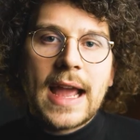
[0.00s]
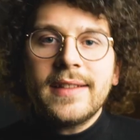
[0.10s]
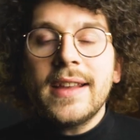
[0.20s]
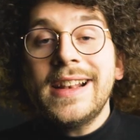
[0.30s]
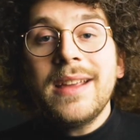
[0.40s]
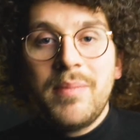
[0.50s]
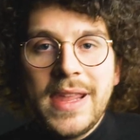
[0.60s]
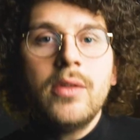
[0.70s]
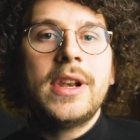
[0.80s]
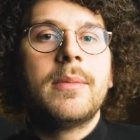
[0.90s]
Der Anteil der
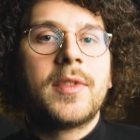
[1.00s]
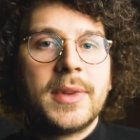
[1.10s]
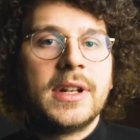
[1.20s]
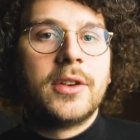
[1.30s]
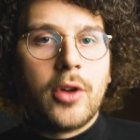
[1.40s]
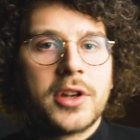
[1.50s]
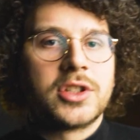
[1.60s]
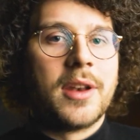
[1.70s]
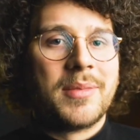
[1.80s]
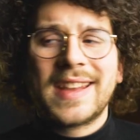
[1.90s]
Bio-Lebensmittel in
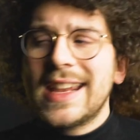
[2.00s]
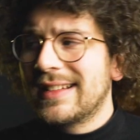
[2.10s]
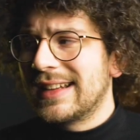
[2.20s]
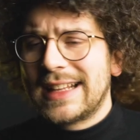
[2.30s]
Deutschland beträgt